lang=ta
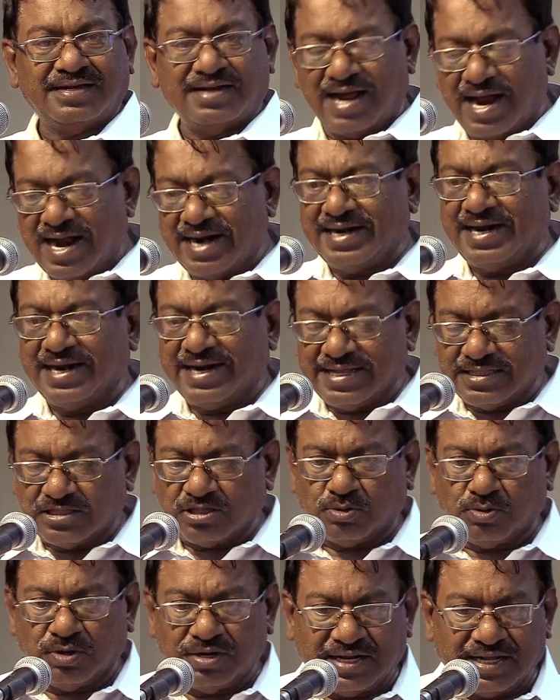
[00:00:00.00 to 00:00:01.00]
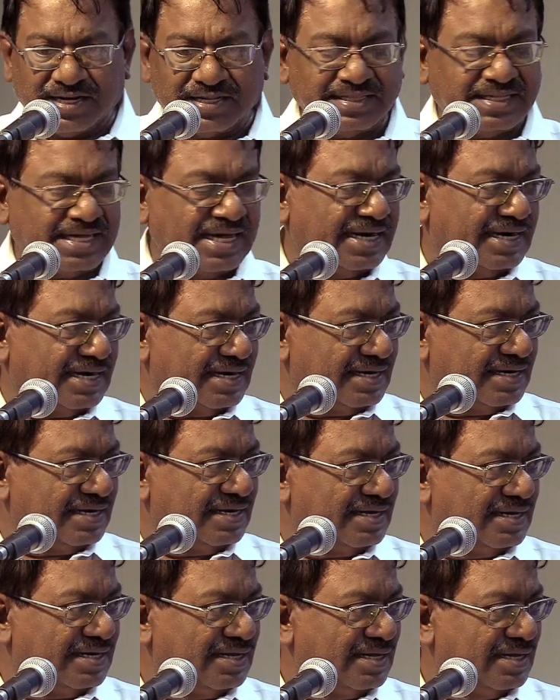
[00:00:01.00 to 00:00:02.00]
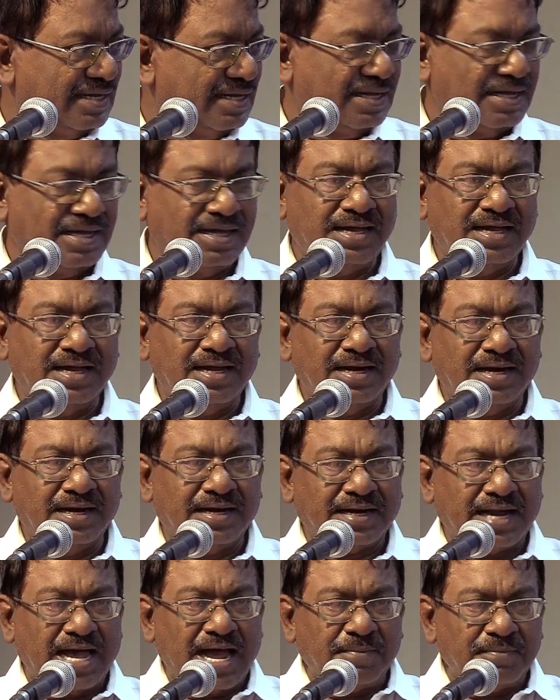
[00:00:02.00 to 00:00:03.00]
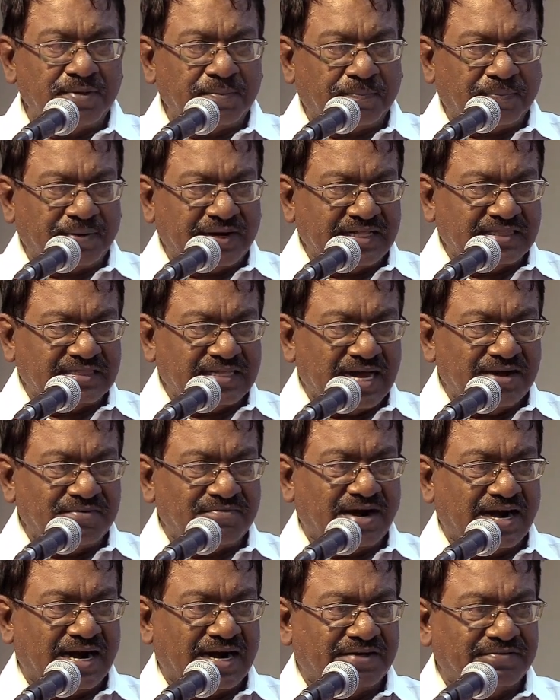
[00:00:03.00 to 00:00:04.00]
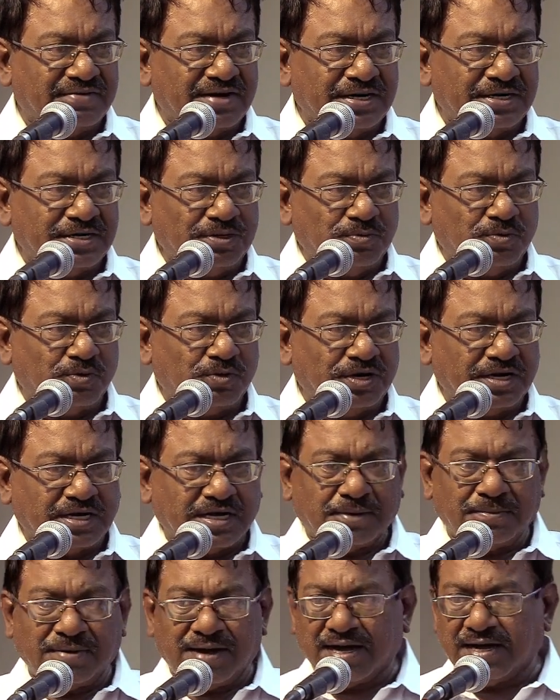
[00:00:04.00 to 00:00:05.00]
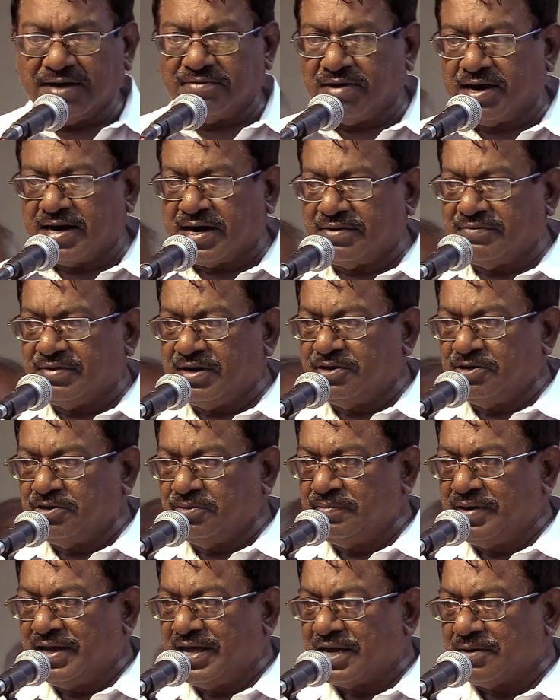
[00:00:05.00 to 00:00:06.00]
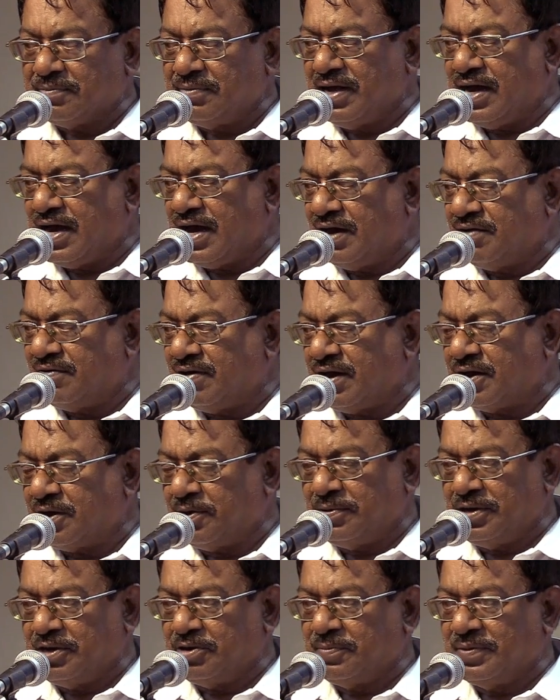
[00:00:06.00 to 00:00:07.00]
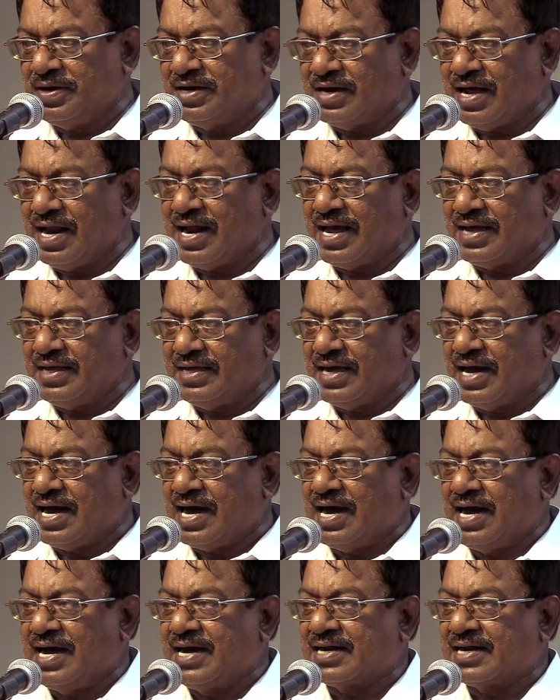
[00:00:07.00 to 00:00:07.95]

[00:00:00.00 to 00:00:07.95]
நான் நினைத்து கொண்டிருந்தேன் நாம் இப்படித்தான் வாழ வேண்டும் ஒழுக்கமாக வாழ வேண்டும் நேர்மையாக வாழ வேண்டும் என்றால் ஐயா